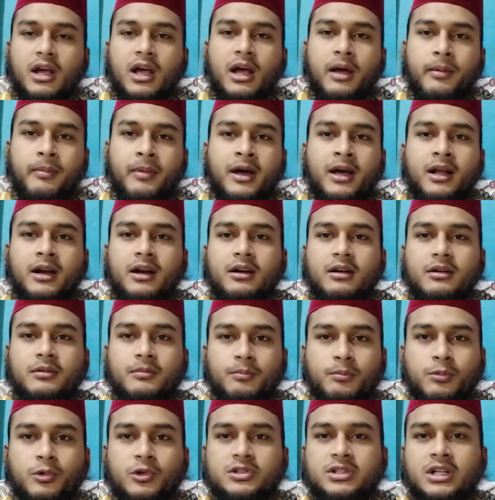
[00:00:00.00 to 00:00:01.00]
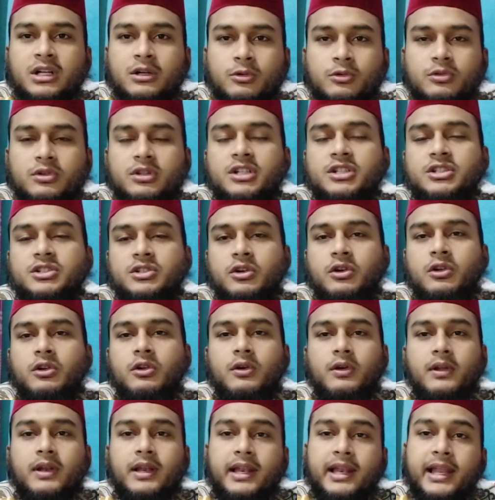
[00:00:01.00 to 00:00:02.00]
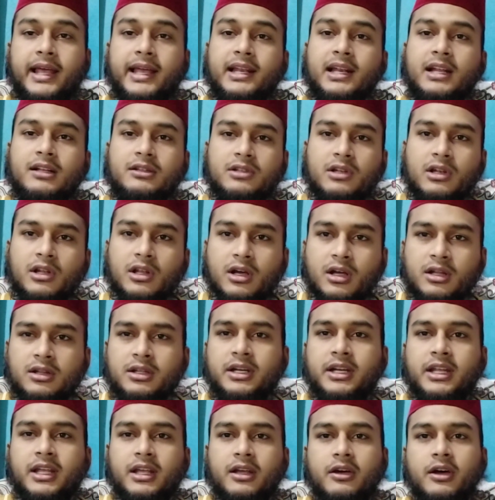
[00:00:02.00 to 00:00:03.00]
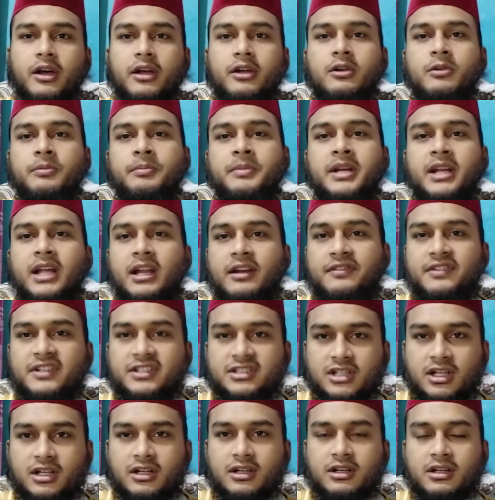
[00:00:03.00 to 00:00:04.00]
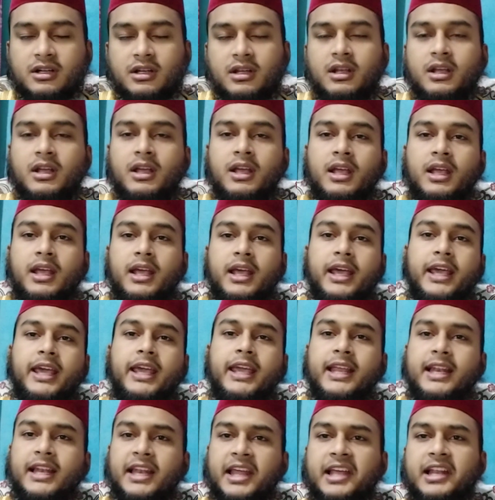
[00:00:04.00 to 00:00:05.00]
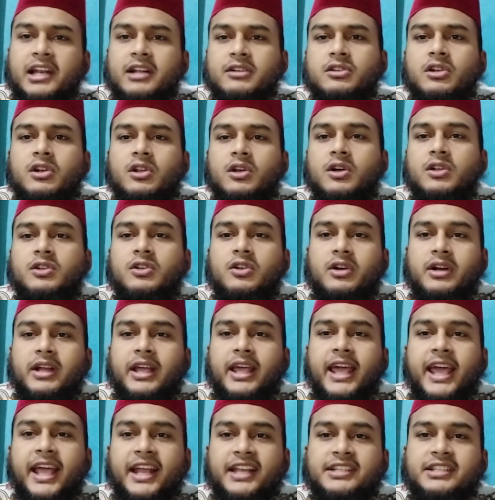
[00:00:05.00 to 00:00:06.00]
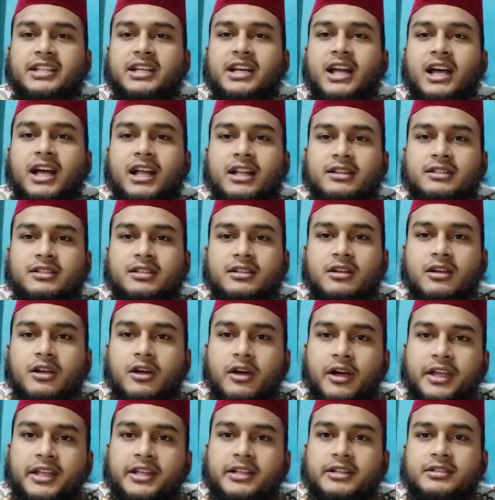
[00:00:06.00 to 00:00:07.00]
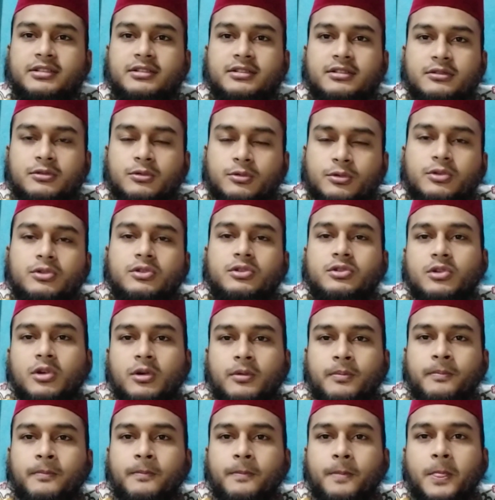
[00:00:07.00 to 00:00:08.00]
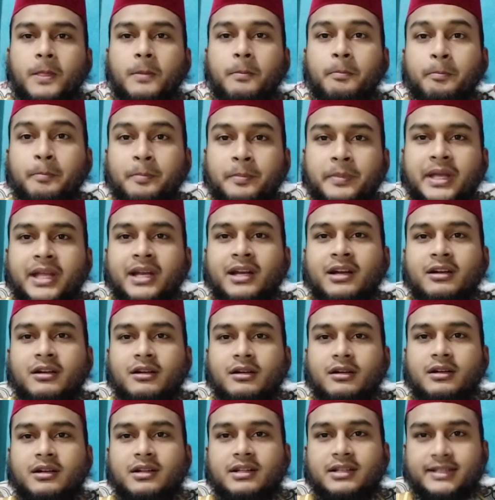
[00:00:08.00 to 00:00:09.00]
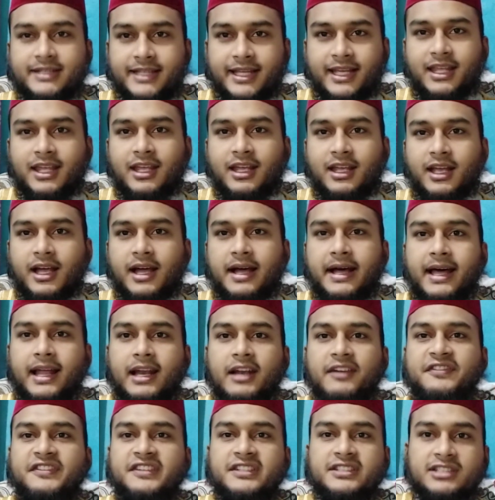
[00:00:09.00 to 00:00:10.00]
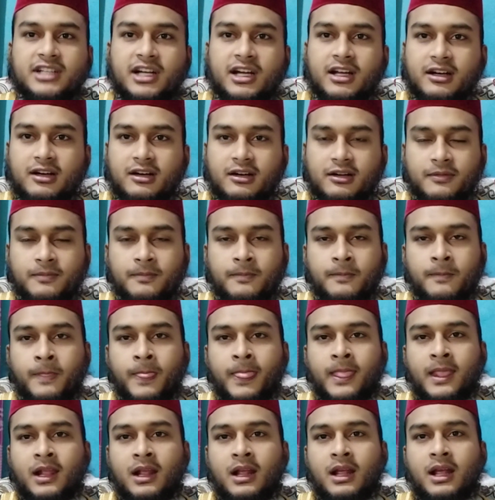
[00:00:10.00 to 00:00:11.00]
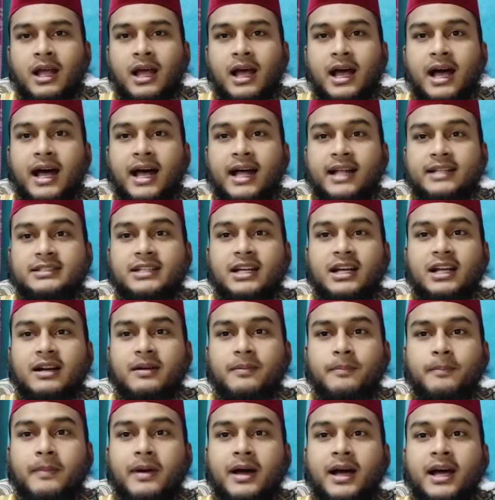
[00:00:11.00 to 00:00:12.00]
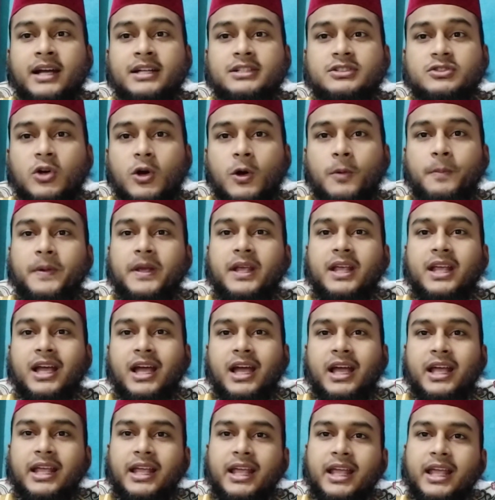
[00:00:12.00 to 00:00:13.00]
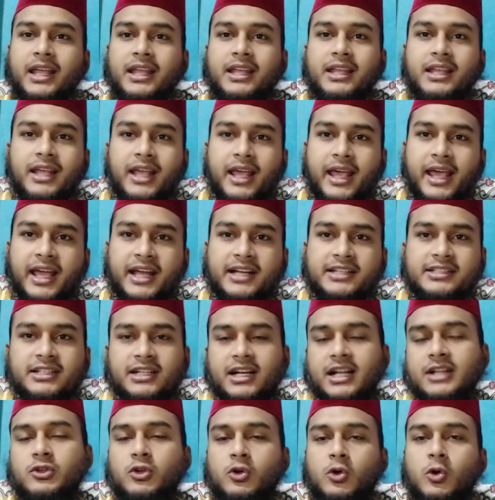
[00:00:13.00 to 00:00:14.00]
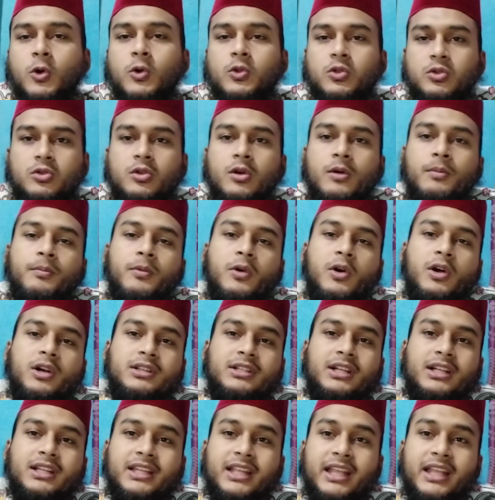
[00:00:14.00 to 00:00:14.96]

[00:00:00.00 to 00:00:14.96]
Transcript: আমার বোঝানোর উদ্দেশ্য হলো লাইলাতুল কদরি খায়রুম মিন আলফি এই লাইলাতুল কদর একটি রাত খৈর উত্তম মিন থেকে আলফিসার হাজার মাস অপেক্ষা এই একটি রাত উত্তম অর্থাৎ